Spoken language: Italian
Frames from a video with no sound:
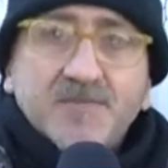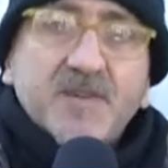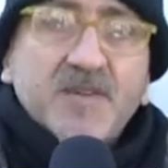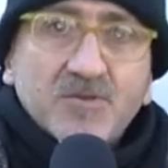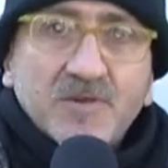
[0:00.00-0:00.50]

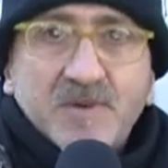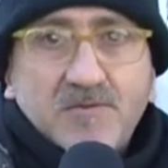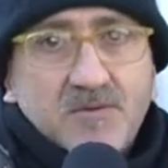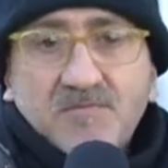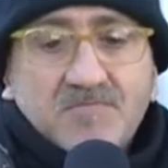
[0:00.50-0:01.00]
perché non
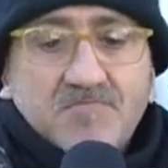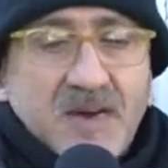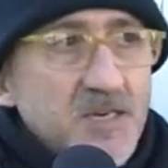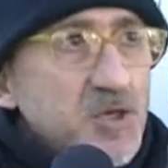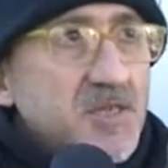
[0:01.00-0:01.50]
abbiamo
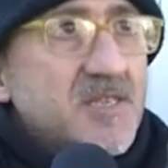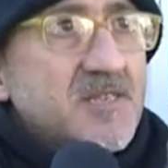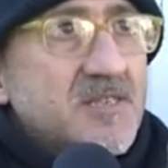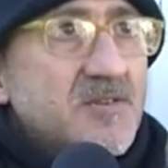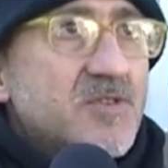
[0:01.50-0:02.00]
mai
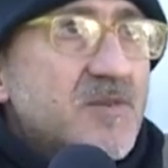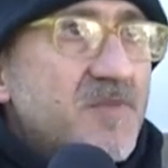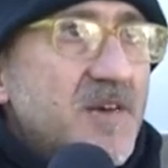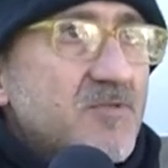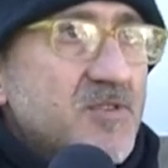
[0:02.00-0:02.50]
certezze, non
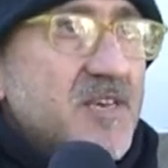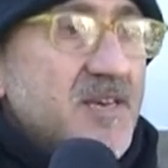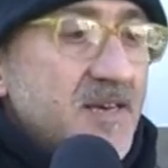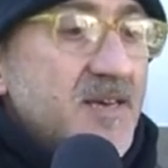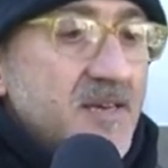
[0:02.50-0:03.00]
sappiamo se,